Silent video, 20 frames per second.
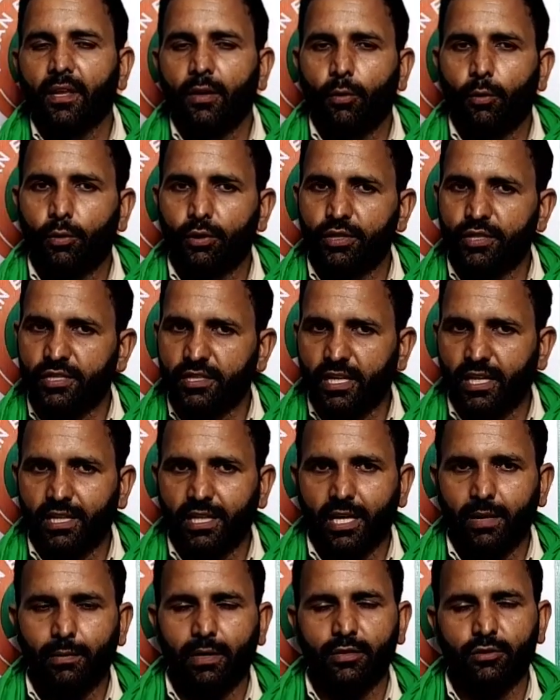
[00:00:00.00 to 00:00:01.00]
और इसके
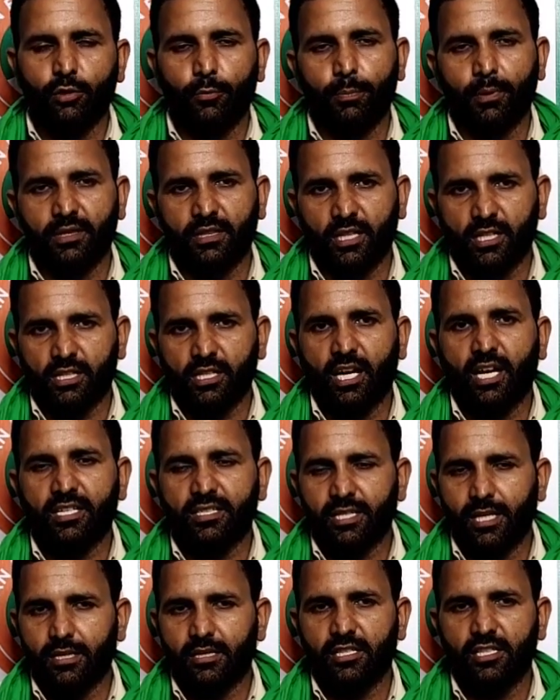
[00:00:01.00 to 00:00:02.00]
अलावा जो पत्रकार
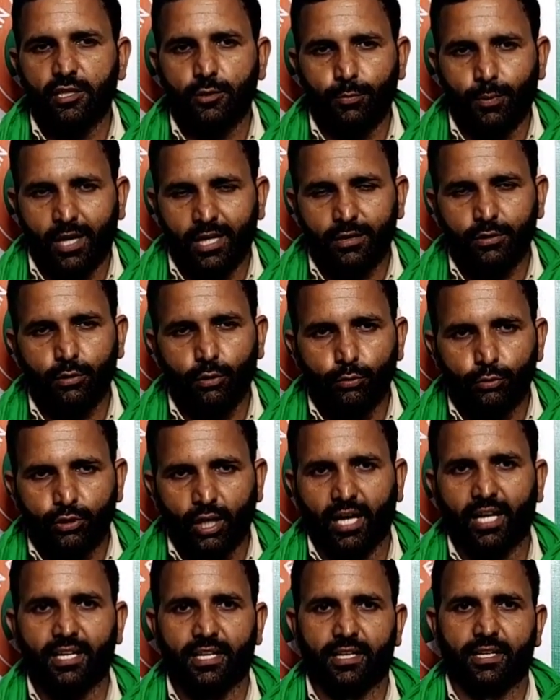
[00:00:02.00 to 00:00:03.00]
साथी इस बात को
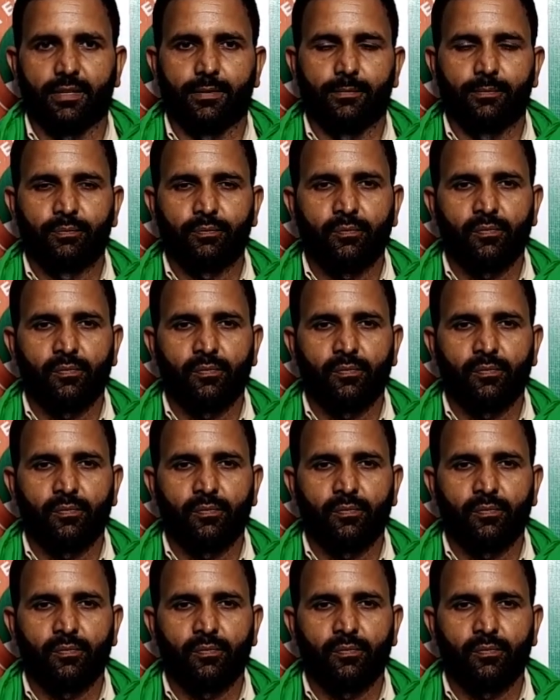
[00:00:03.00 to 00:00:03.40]
उठा रहे हैं